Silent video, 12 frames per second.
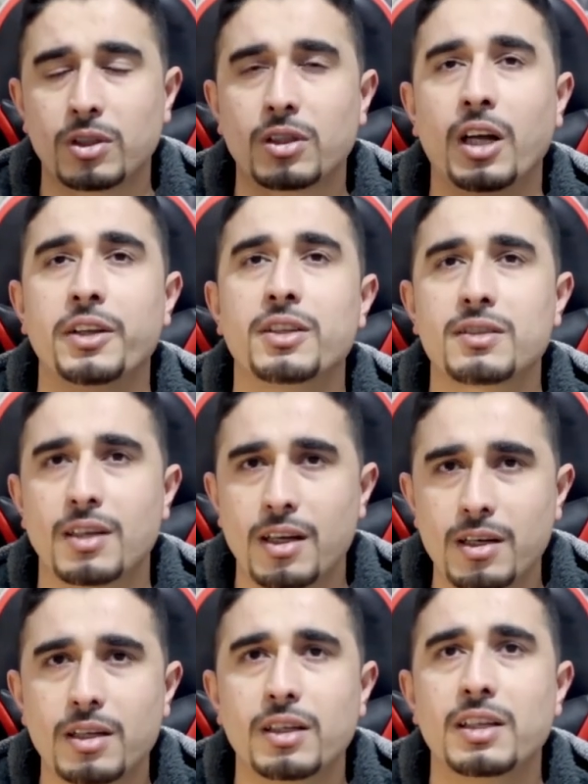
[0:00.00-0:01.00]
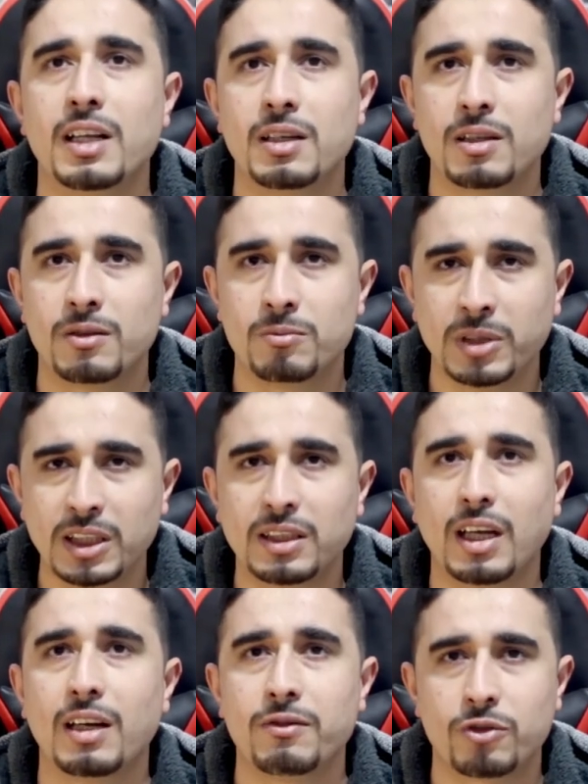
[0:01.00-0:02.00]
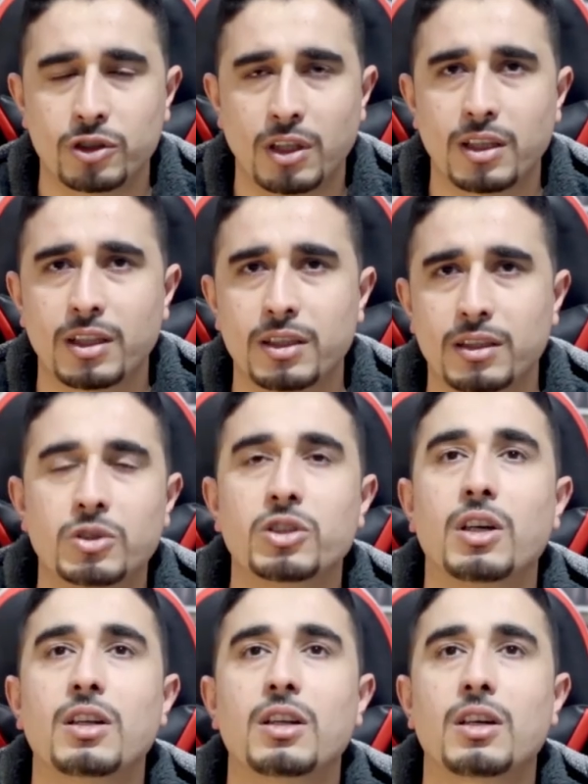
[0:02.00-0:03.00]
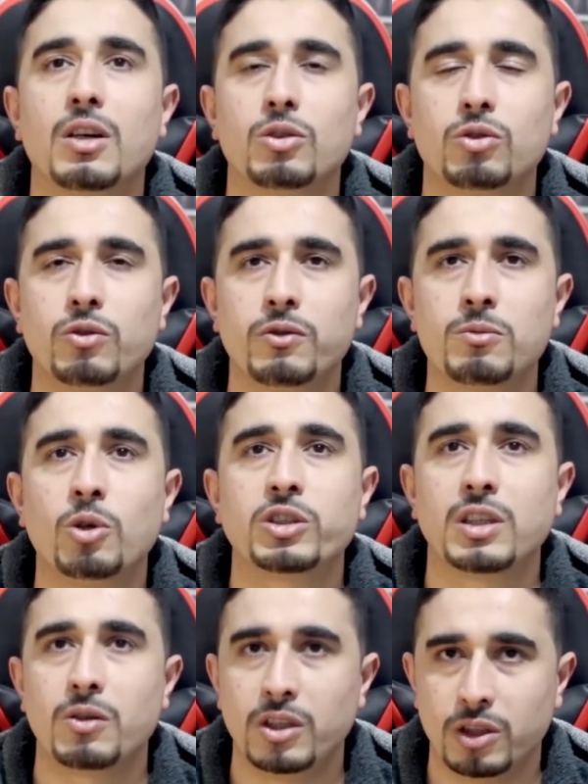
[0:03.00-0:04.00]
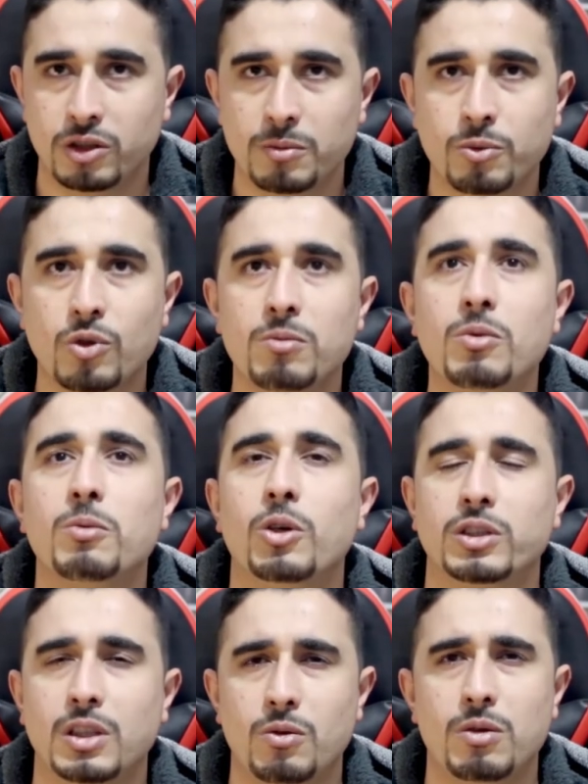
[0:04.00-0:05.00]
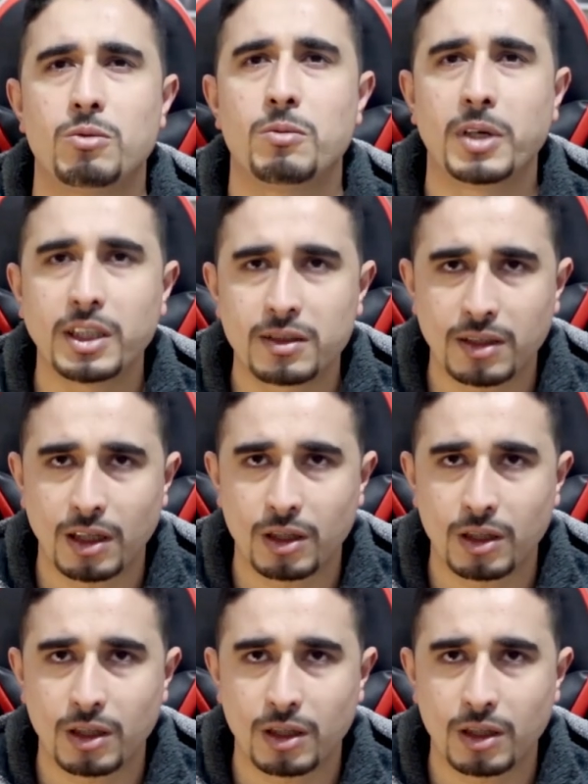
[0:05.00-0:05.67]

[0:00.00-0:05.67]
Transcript: راح نصل لل ألف مشترك وإن شاء الله راح تشوفوا محتوى يعجبكم ومحتوى مميز